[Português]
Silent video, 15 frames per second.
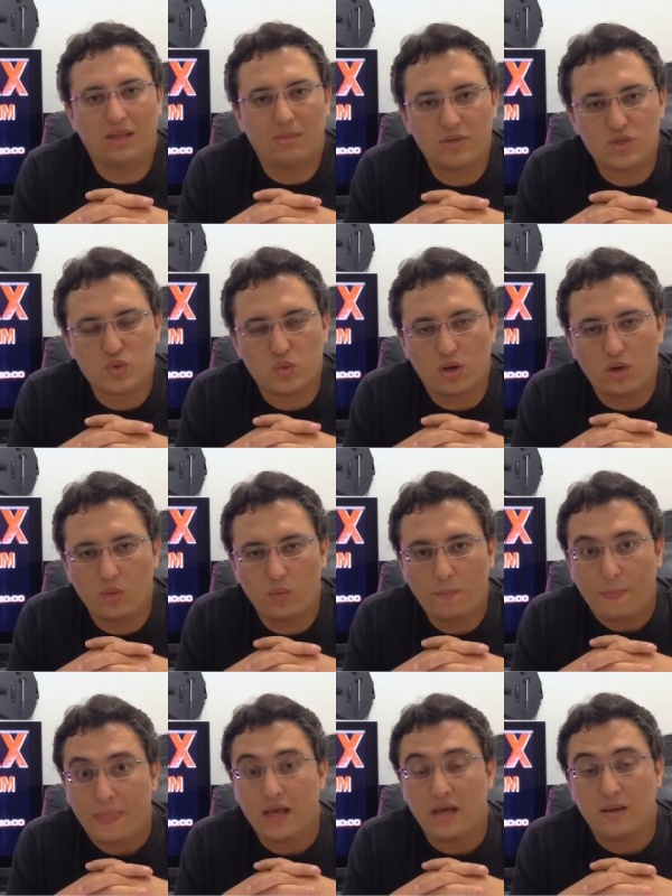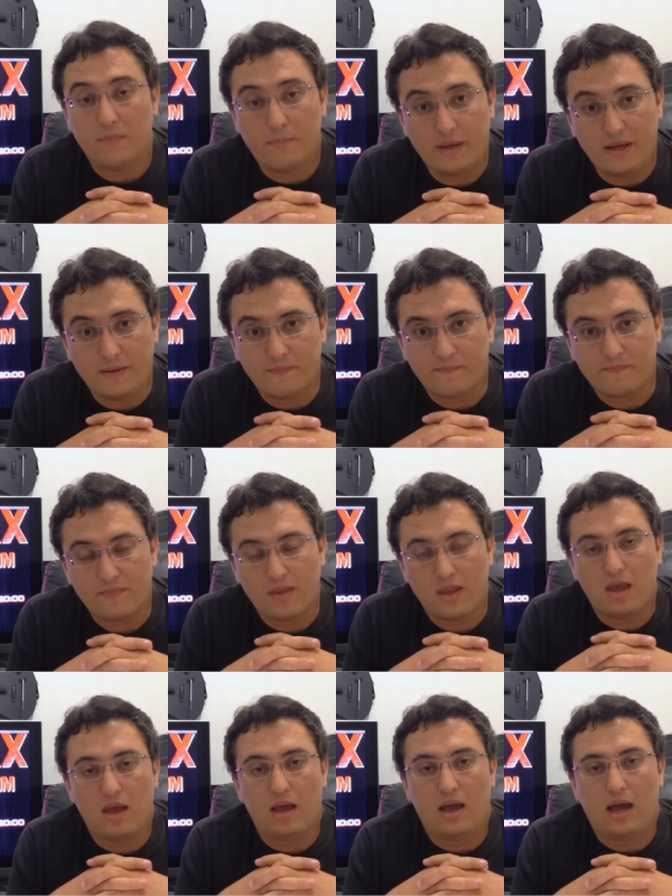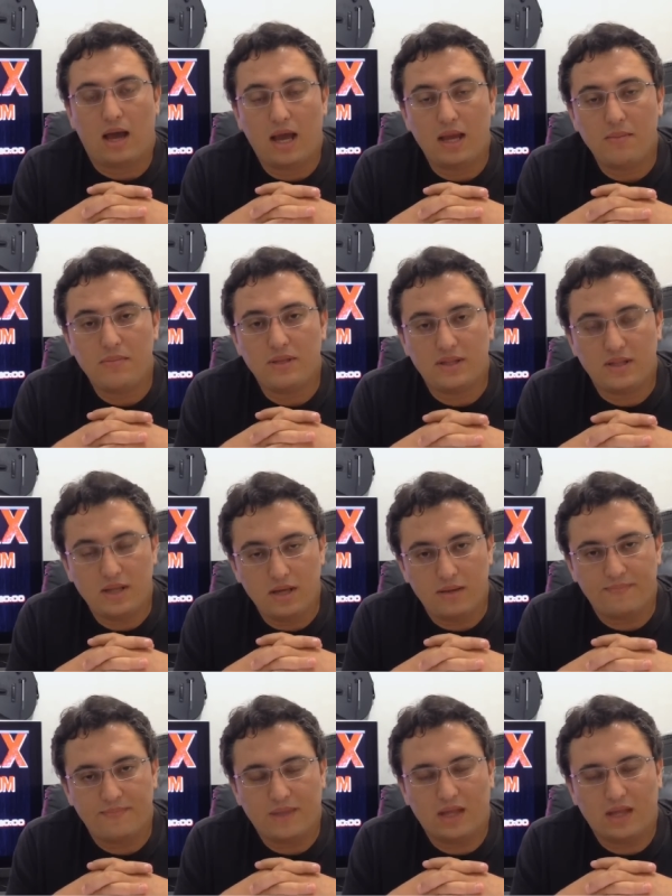Olá pessoal! Bem, a AMD